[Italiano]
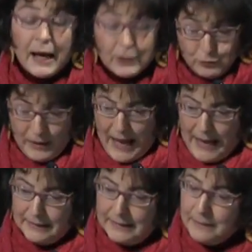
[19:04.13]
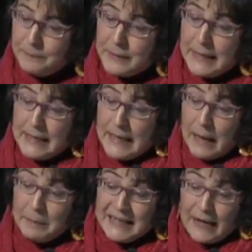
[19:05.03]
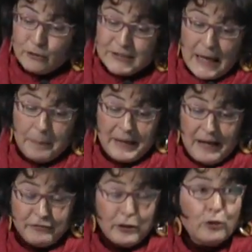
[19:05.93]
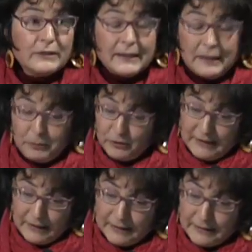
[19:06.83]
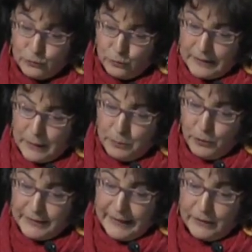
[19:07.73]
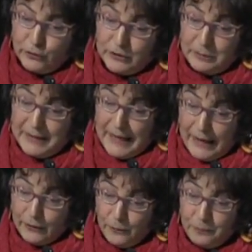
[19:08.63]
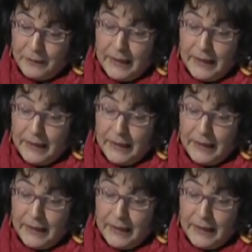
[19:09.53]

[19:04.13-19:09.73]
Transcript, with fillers: a due anni a Milano si apre la facoltà del, di architettura del Politecnico di Milano,